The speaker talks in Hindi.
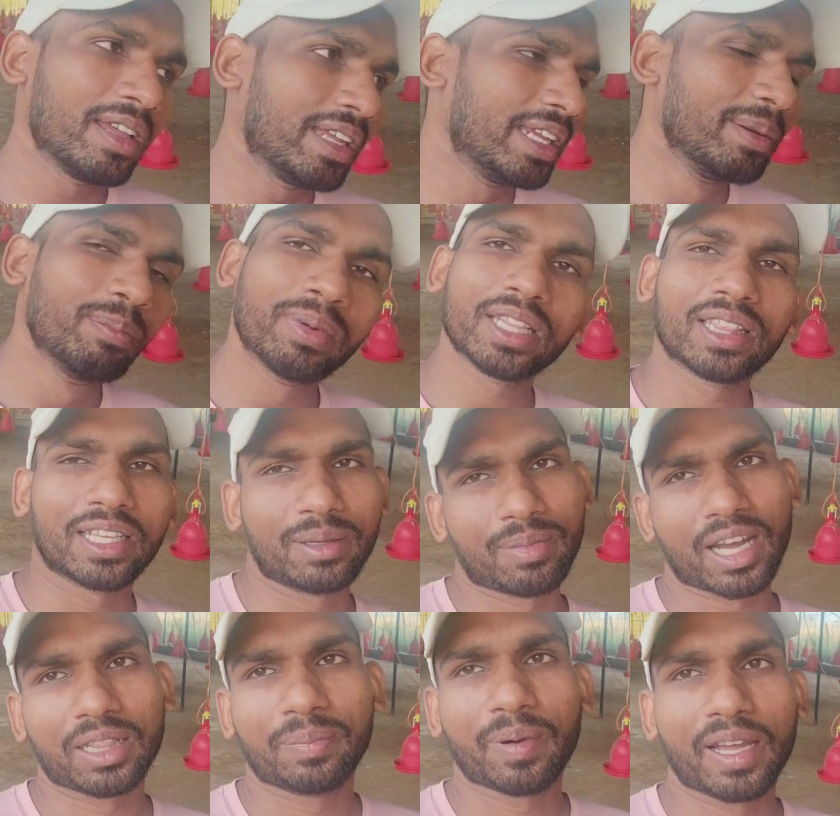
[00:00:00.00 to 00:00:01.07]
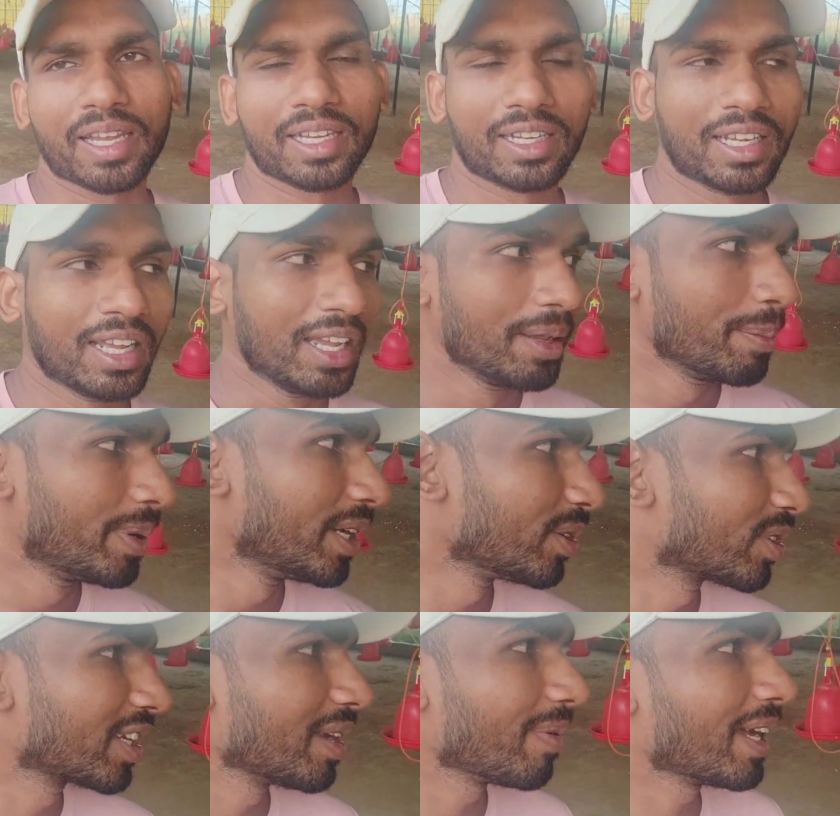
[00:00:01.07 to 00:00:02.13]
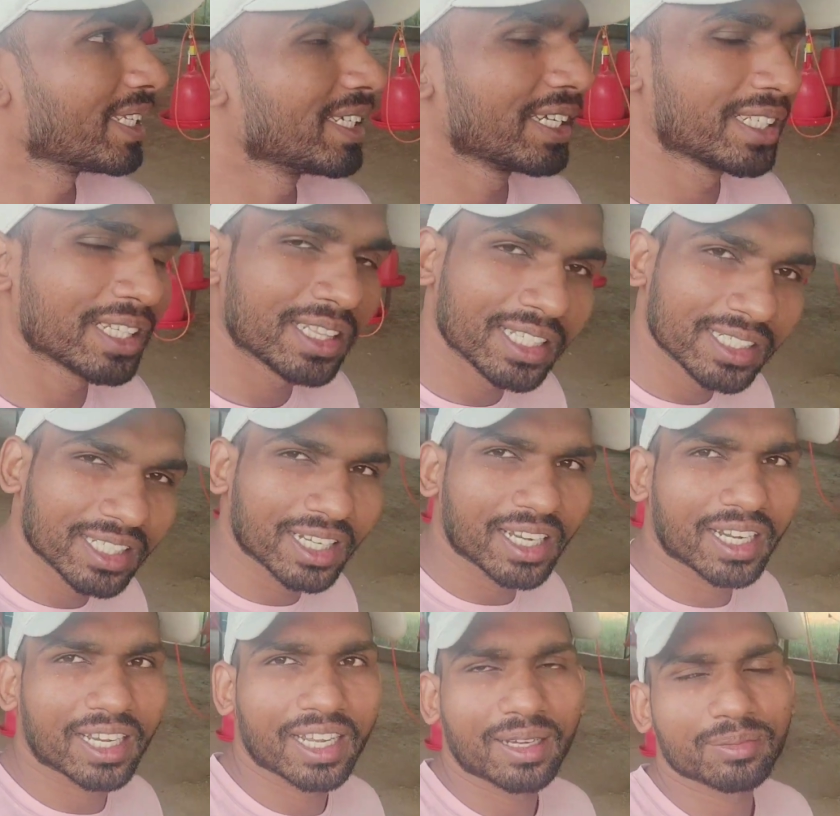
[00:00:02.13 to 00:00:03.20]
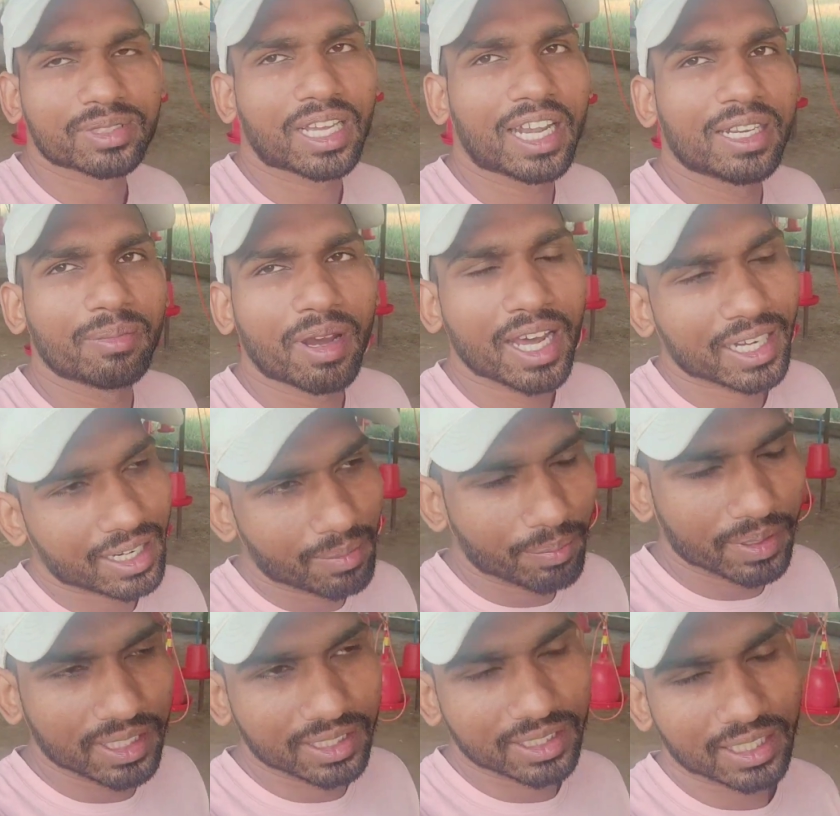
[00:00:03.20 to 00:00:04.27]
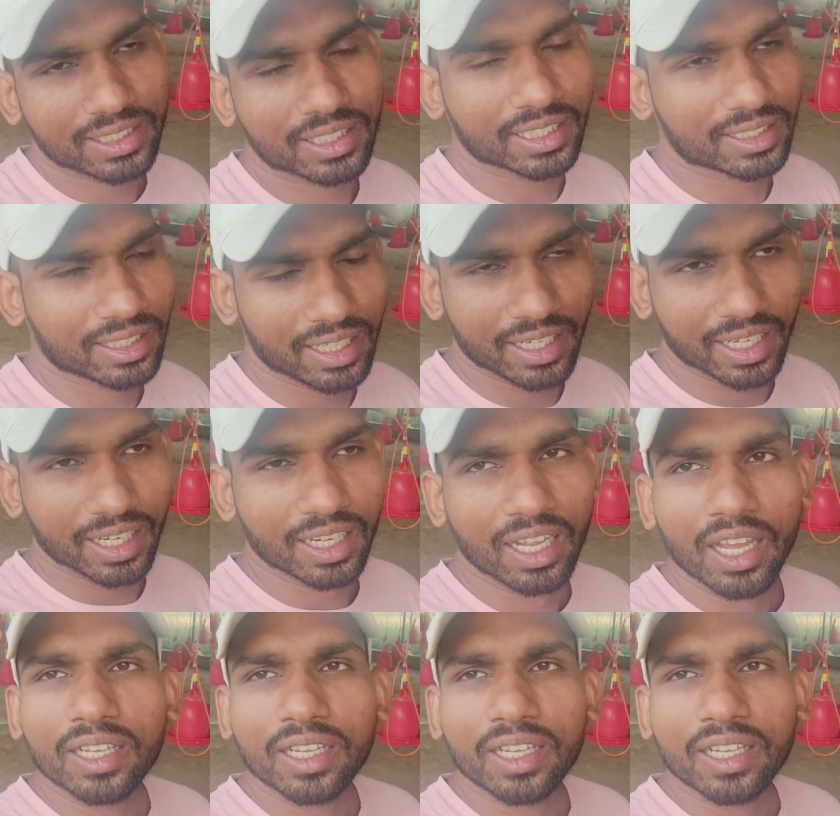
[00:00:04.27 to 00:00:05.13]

हिम्मत नहीं बांध पाए फिर उसके बाद जैसे तैसे करके हम सालीमार कंपनी से चिक्स लिए